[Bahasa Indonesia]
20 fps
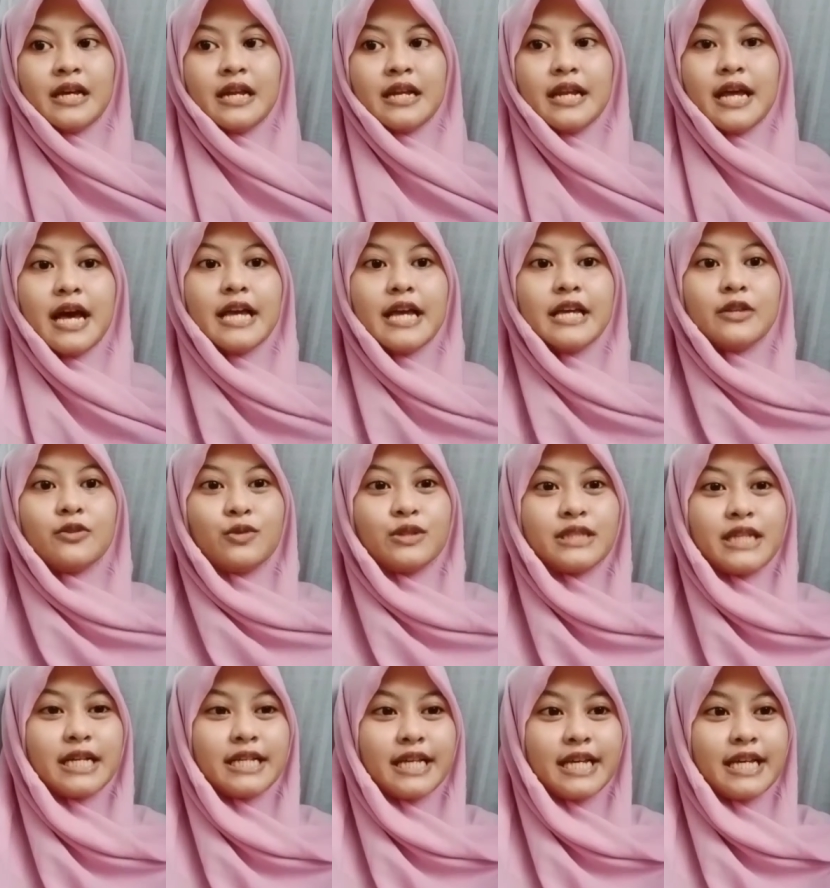Nah, itu
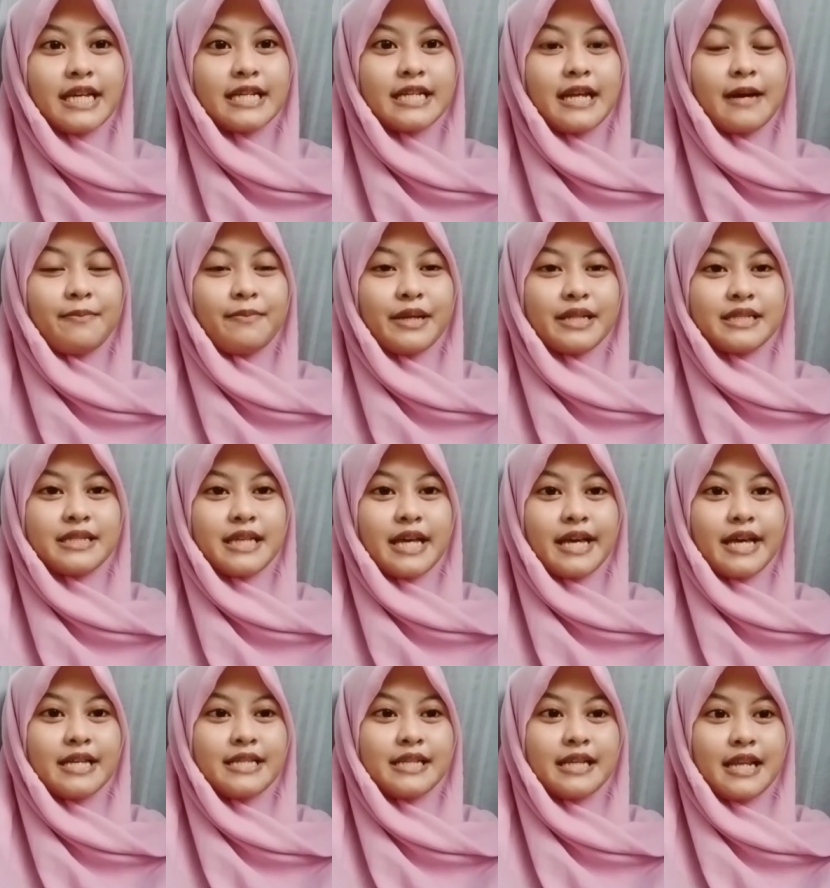saja yang dapat
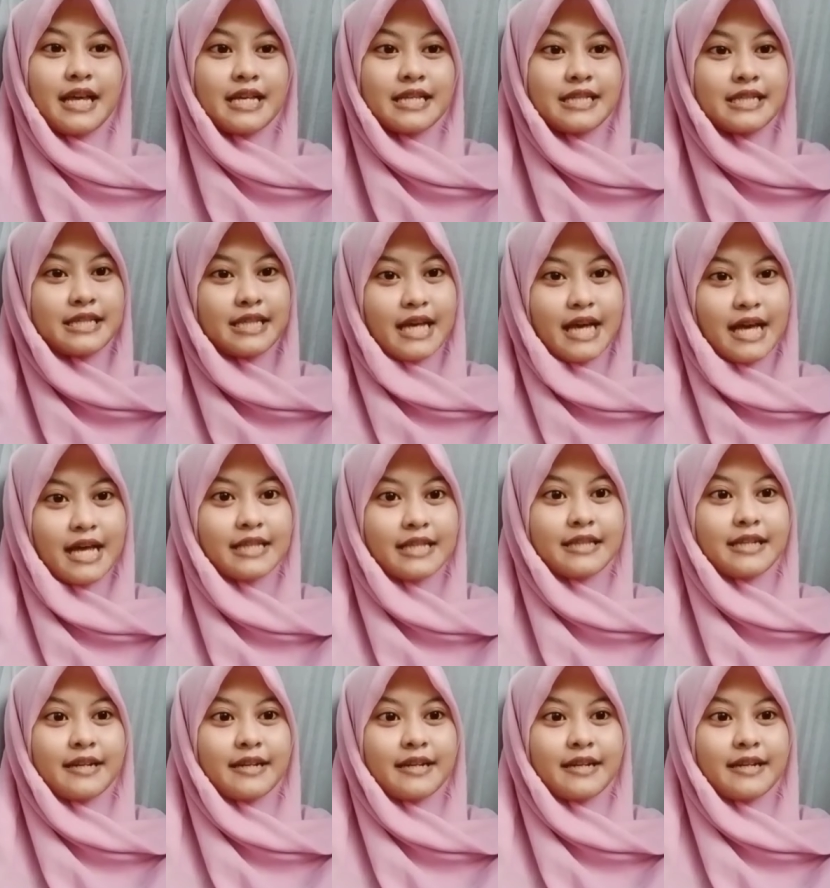saya jelaskan.